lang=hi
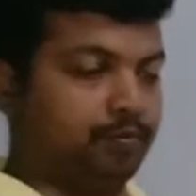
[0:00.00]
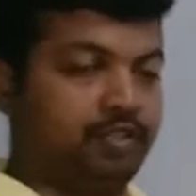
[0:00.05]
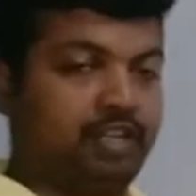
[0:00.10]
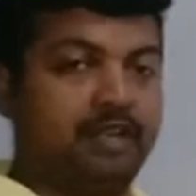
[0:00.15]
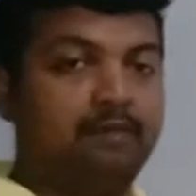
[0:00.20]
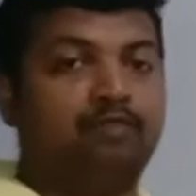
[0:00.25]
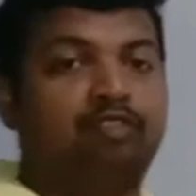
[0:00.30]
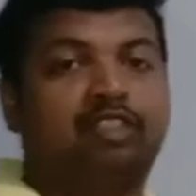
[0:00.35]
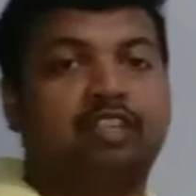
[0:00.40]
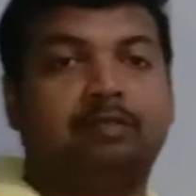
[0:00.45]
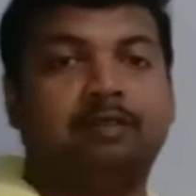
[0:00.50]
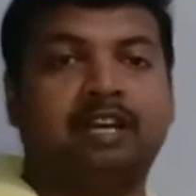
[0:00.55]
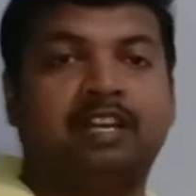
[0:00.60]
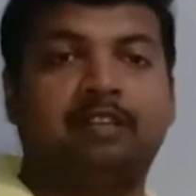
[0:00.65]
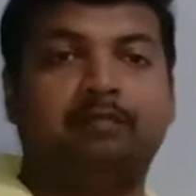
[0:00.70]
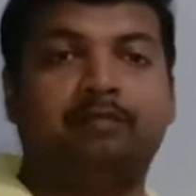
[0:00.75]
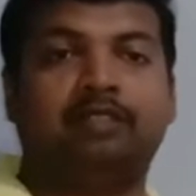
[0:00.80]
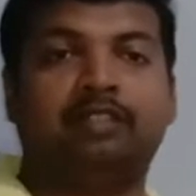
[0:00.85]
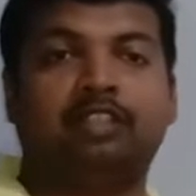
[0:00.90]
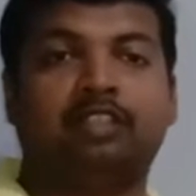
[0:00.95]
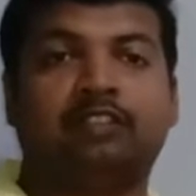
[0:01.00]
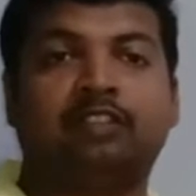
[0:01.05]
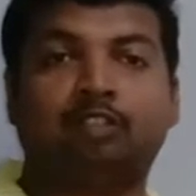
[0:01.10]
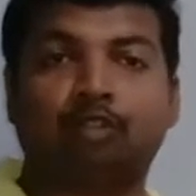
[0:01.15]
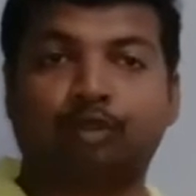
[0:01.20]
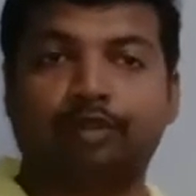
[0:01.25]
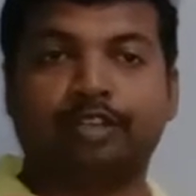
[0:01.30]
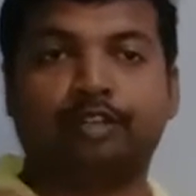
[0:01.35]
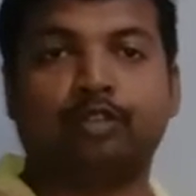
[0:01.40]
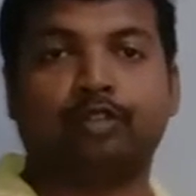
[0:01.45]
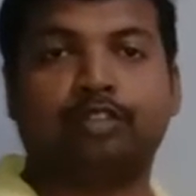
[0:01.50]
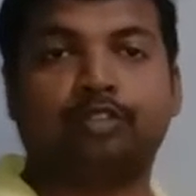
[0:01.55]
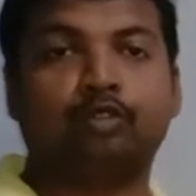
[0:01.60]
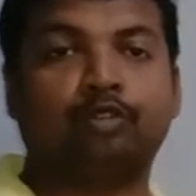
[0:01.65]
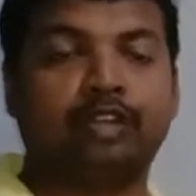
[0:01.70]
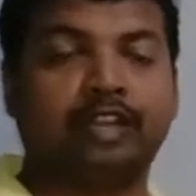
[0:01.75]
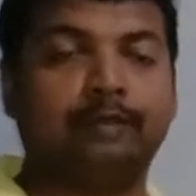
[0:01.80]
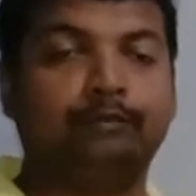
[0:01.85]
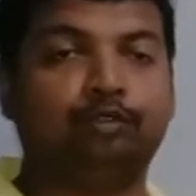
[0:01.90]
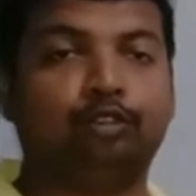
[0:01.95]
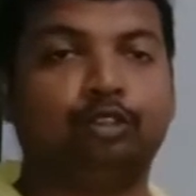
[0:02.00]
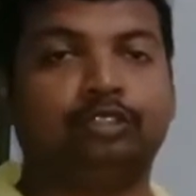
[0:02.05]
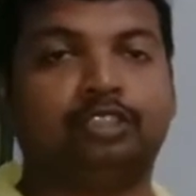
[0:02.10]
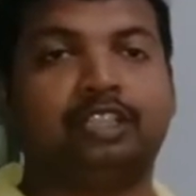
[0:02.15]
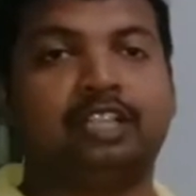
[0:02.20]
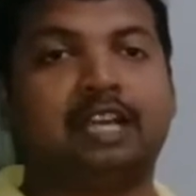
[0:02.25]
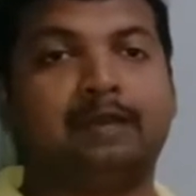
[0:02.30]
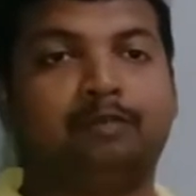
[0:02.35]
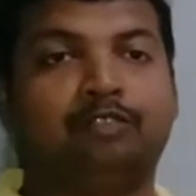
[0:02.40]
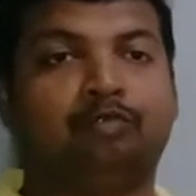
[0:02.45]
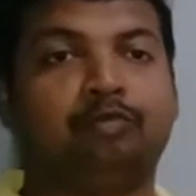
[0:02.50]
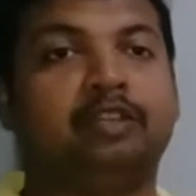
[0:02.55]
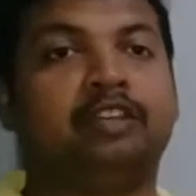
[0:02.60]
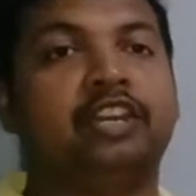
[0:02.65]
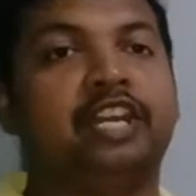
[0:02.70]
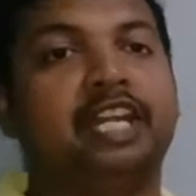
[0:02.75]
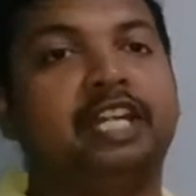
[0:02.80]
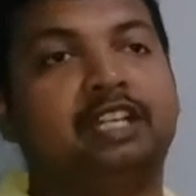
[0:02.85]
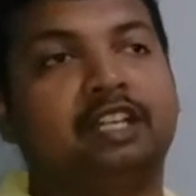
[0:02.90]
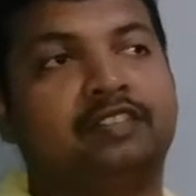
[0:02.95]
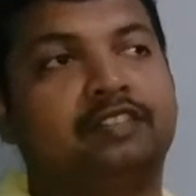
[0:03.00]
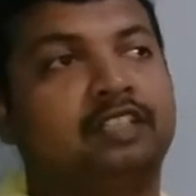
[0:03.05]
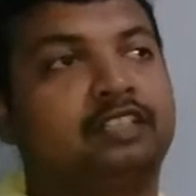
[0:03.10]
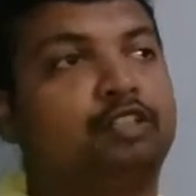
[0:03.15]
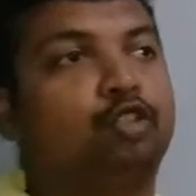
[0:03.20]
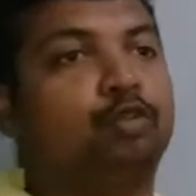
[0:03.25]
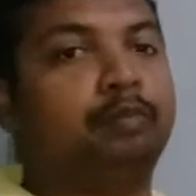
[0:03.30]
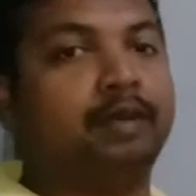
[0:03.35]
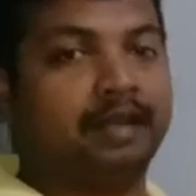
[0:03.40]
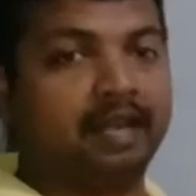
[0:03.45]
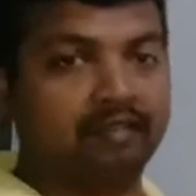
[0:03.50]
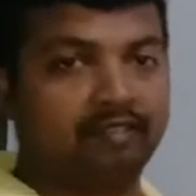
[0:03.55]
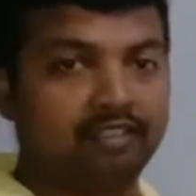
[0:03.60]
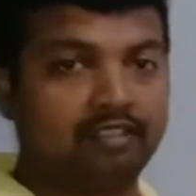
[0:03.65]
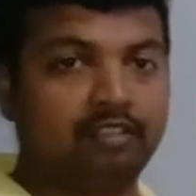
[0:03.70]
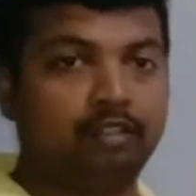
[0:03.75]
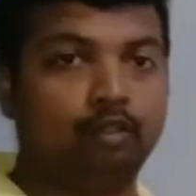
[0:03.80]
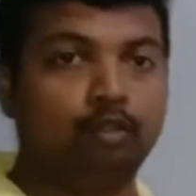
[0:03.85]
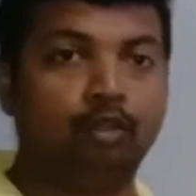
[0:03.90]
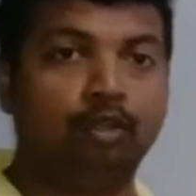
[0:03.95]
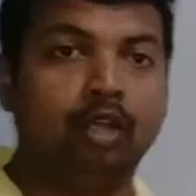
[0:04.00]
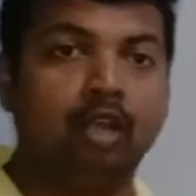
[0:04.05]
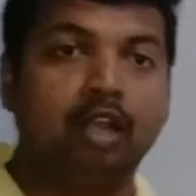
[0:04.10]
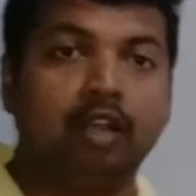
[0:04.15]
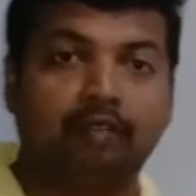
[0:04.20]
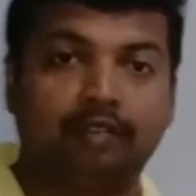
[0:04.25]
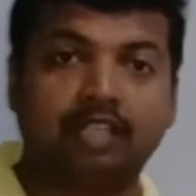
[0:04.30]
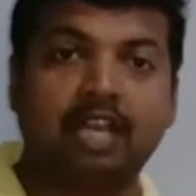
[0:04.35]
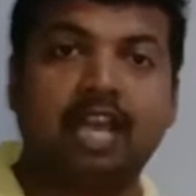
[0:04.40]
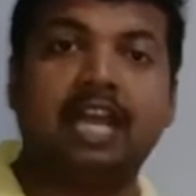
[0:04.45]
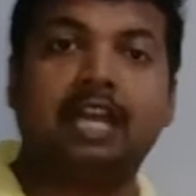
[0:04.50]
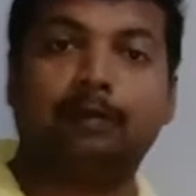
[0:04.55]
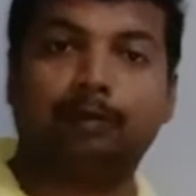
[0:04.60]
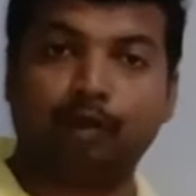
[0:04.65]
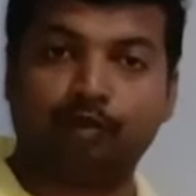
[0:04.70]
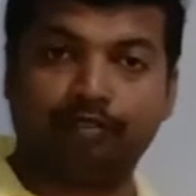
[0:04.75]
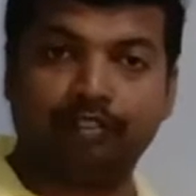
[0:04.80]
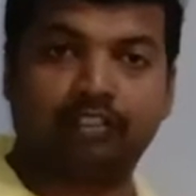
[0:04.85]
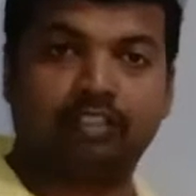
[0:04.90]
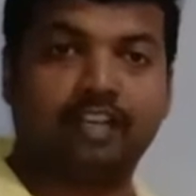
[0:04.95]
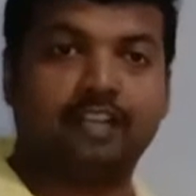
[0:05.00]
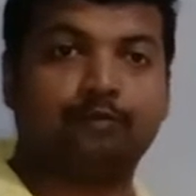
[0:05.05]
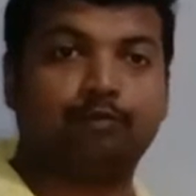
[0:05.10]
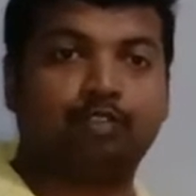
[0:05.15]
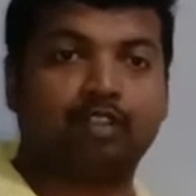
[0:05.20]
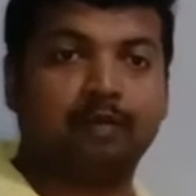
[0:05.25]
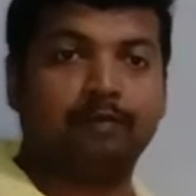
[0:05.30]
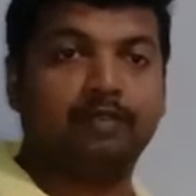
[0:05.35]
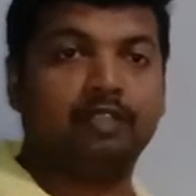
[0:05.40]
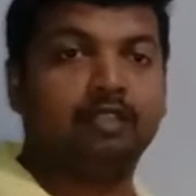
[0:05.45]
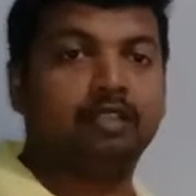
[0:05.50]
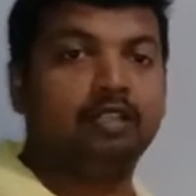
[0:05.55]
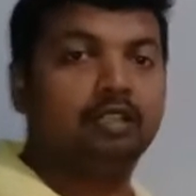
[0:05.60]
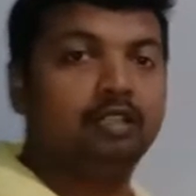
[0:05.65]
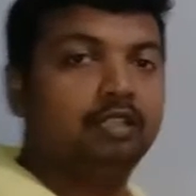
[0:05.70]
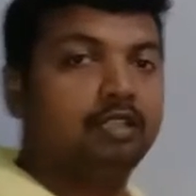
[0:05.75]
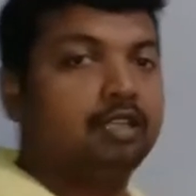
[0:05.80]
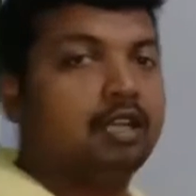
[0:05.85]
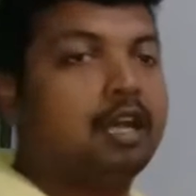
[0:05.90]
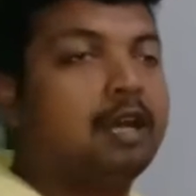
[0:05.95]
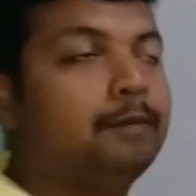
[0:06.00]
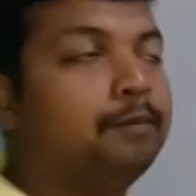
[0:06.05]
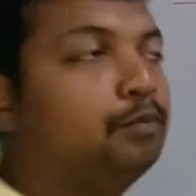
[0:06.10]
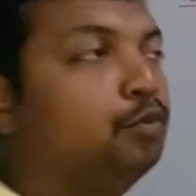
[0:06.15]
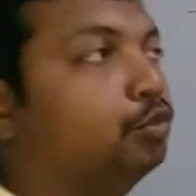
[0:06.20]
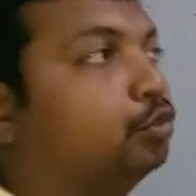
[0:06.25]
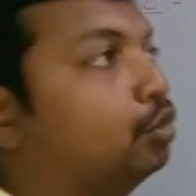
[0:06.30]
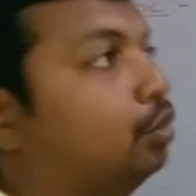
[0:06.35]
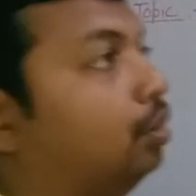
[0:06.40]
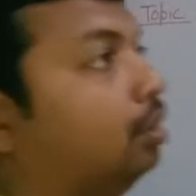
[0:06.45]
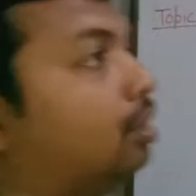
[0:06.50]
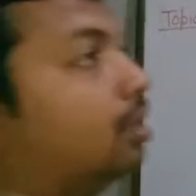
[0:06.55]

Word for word: गेम्स के बारे में जैसे छोटे छोटे जो गेम्स होते हैं आप इसमें क्रिएट कर सकते हो बना सकते हो विद द हेल्प ऑफ स्क्रैच प्रोग्रामिंग आप उसको